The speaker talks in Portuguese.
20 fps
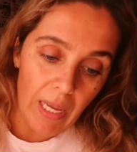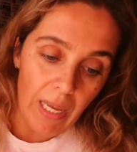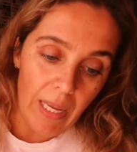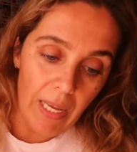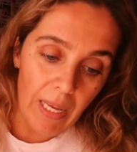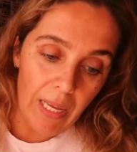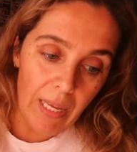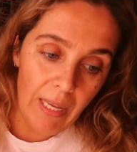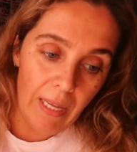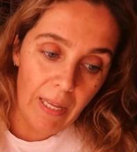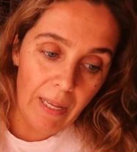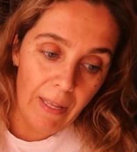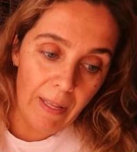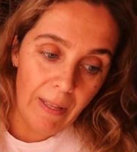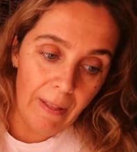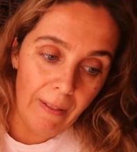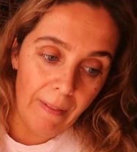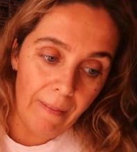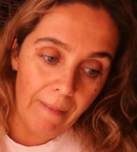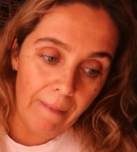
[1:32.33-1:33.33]

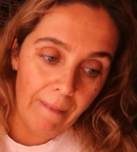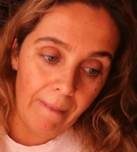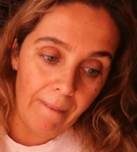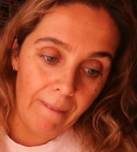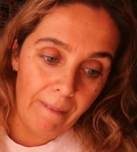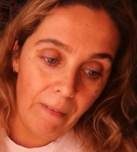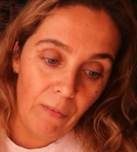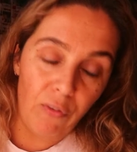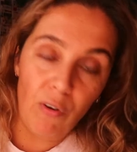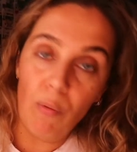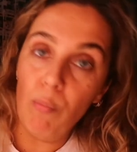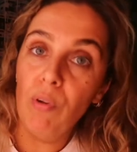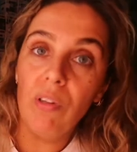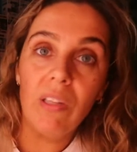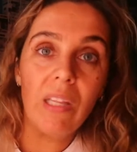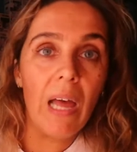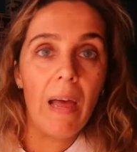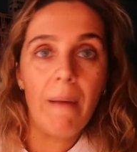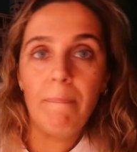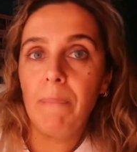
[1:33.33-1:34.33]
Uh, e foi
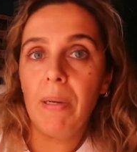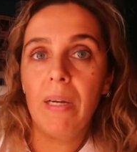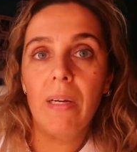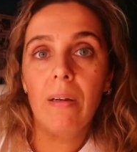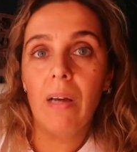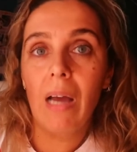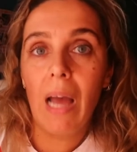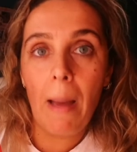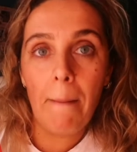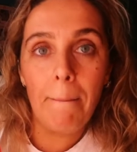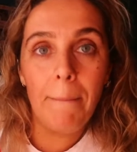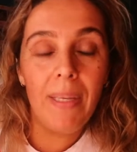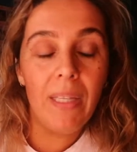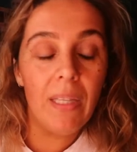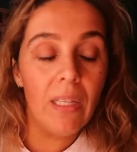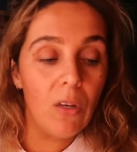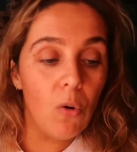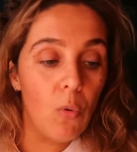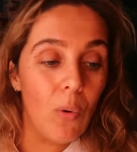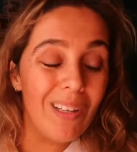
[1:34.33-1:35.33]
muito
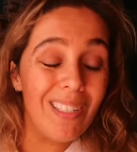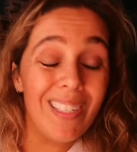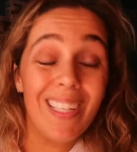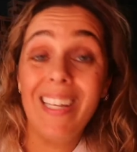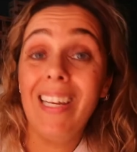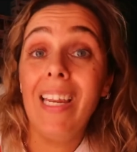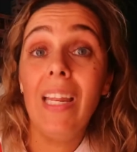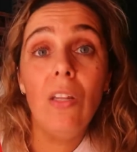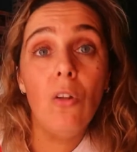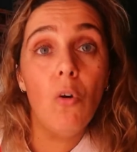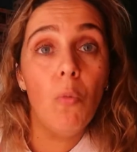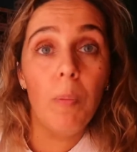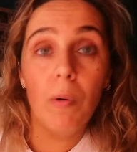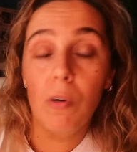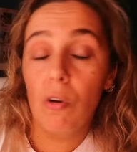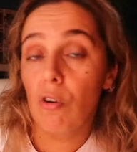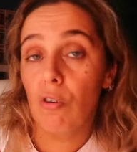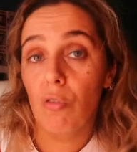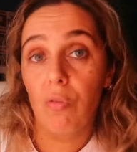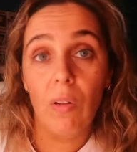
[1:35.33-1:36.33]
rápida, quase que nem deu
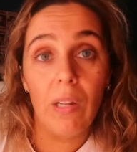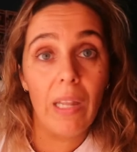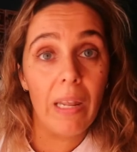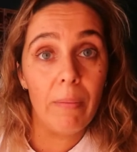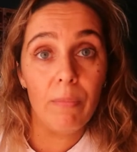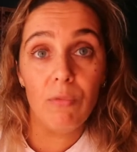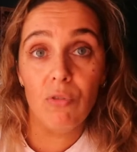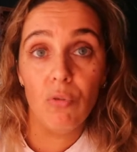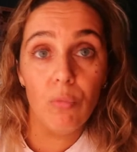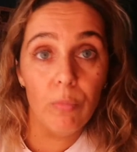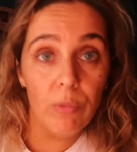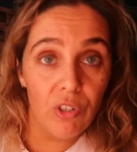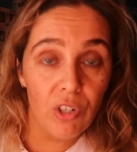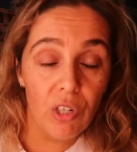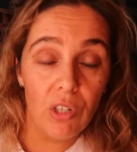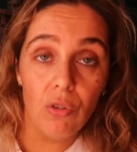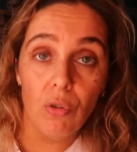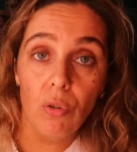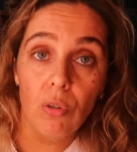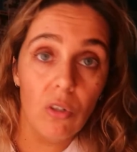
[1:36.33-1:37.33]
para nós falarmos umas
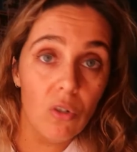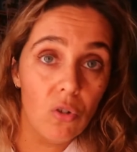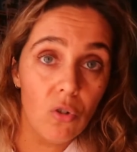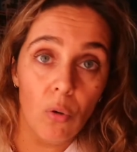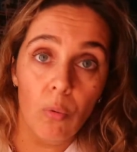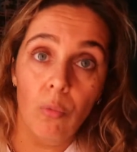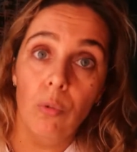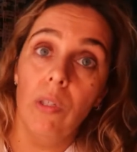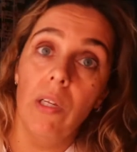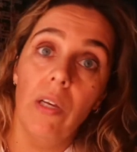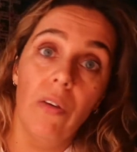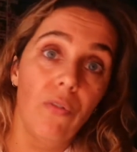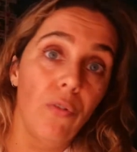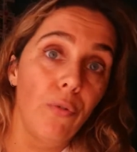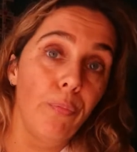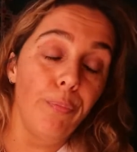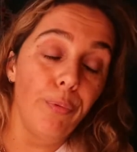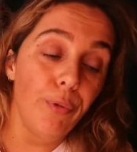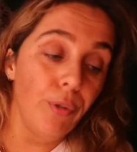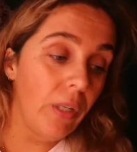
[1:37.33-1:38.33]
com as outras sobre o
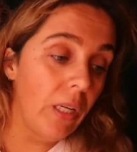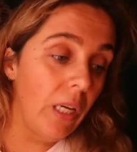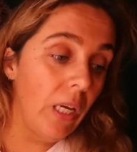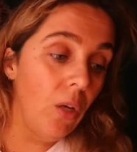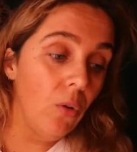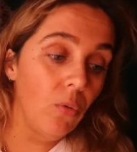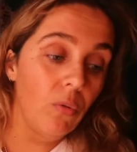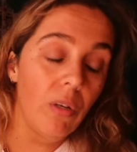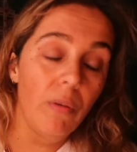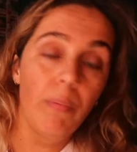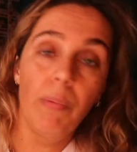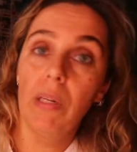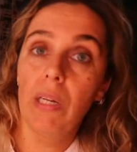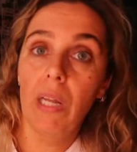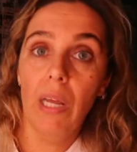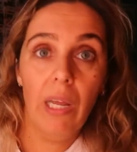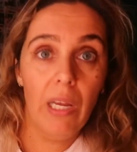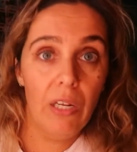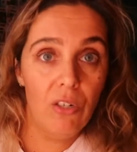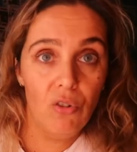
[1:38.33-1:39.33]
livro, porque eu
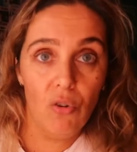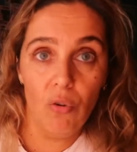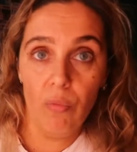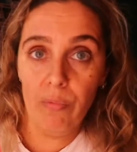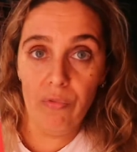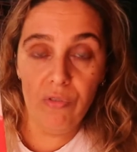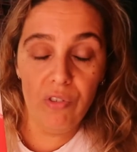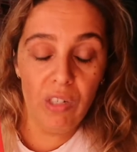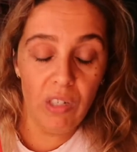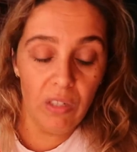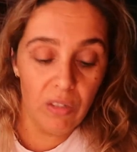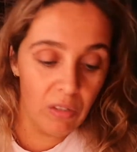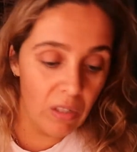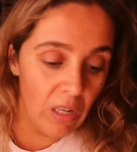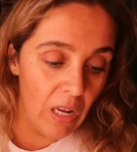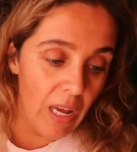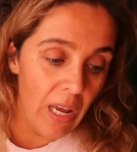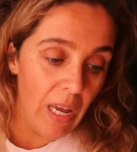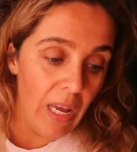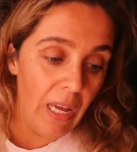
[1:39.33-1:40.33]
terminei, acho que como vos
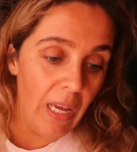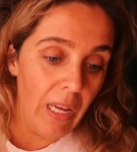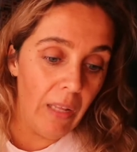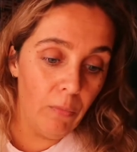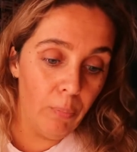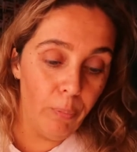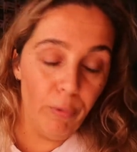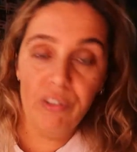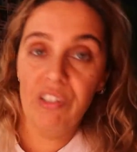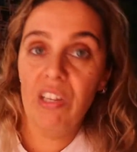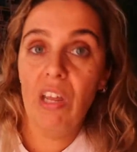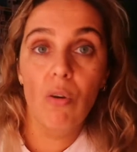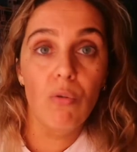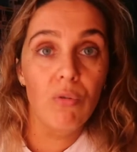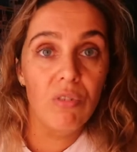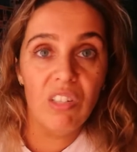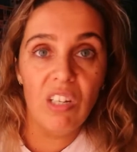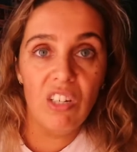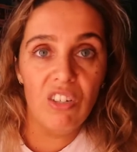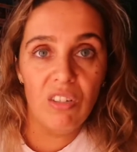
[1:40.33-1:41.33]
disse, depois
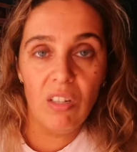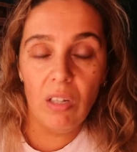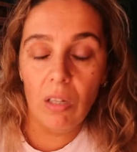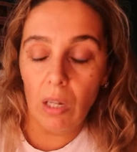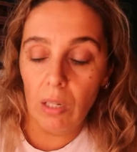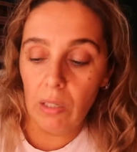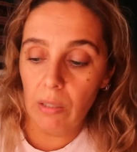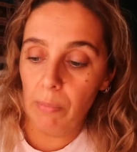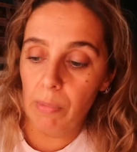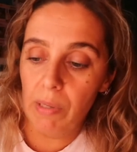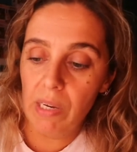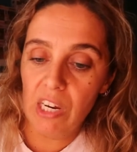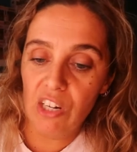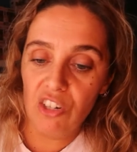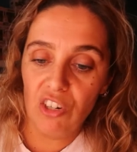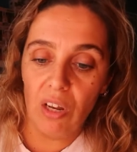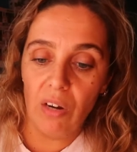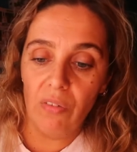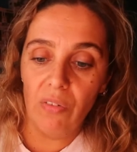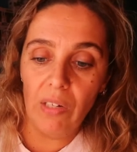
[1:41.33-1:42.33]
eram seis e tal da manhã,
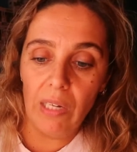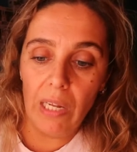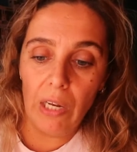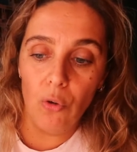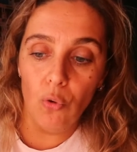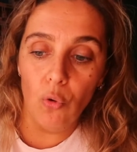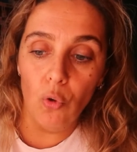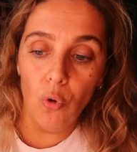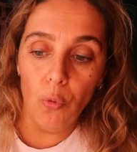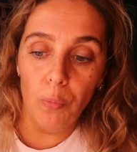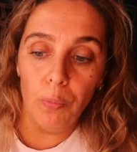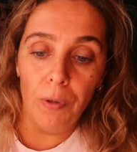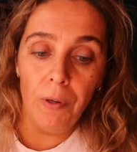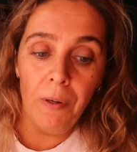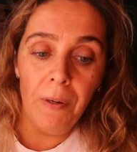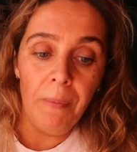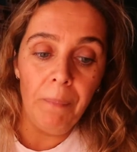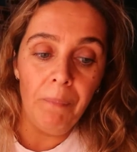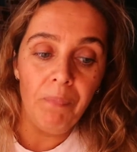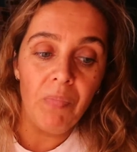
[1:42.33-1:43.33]
escrevi lá no grupo.
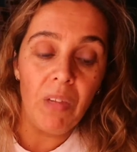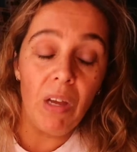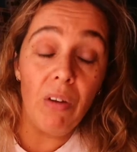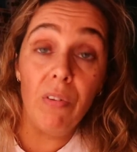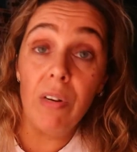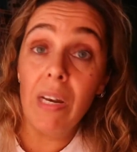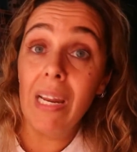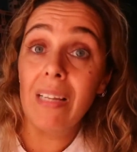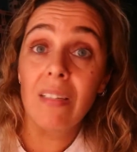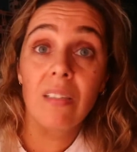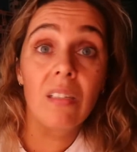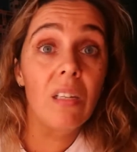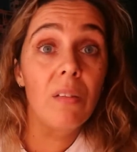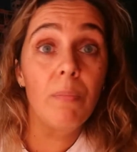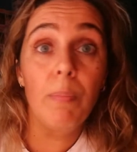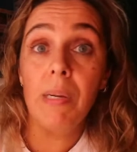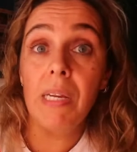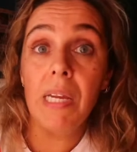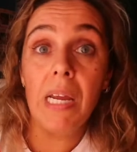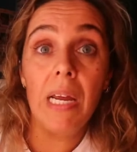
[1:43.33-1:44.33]
A Vanessa
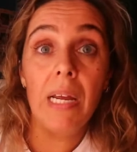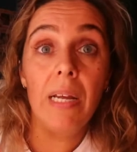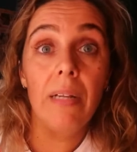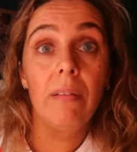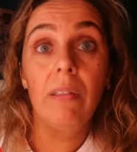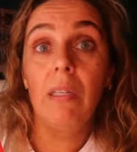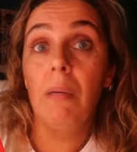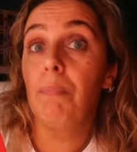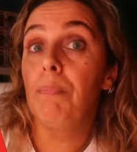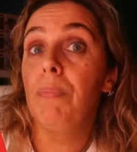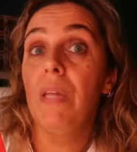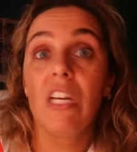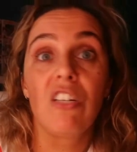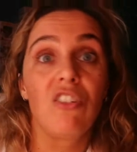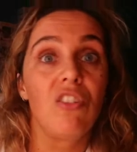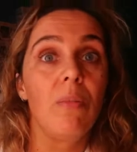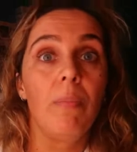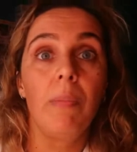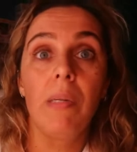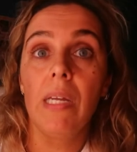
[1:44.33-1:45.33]
de manhã, tipo
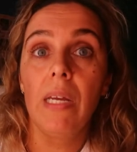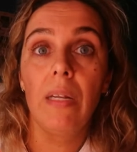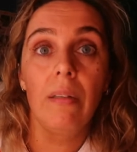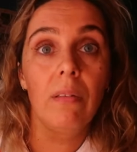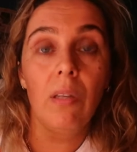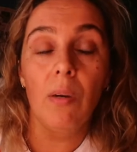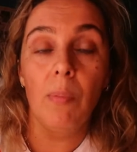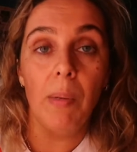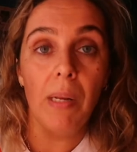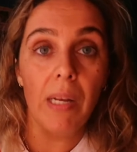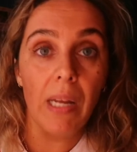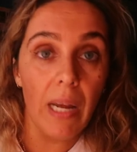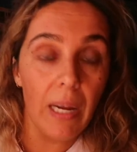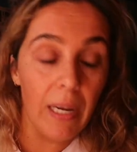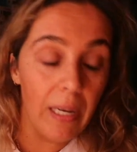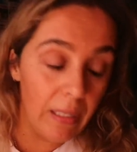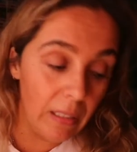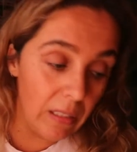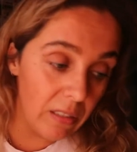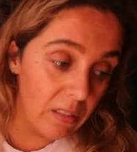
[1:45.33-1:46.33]
10 da manhã,
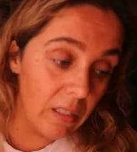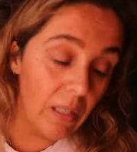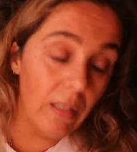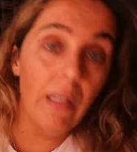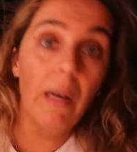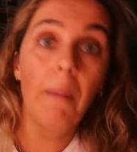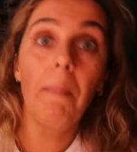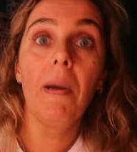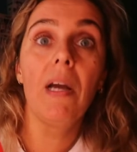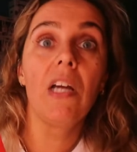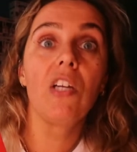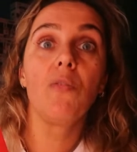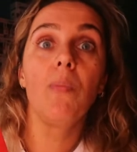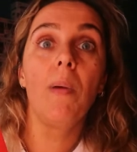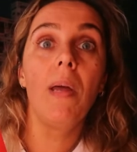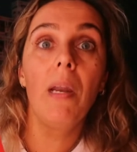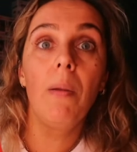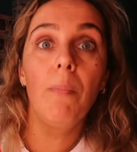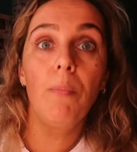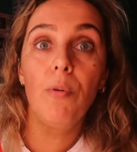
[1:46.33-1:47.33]
terminei. E a Sandra, pá,
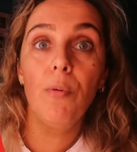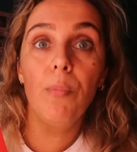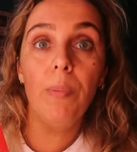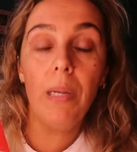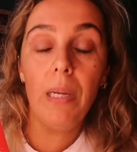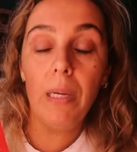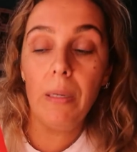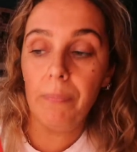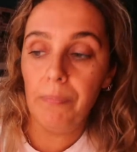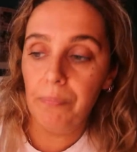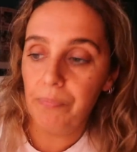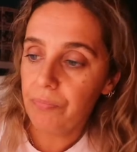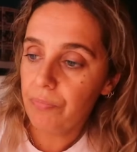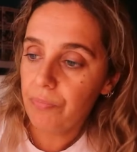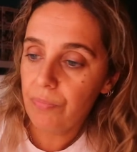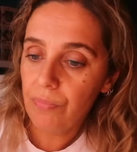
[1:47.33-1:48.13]
esperem por mim.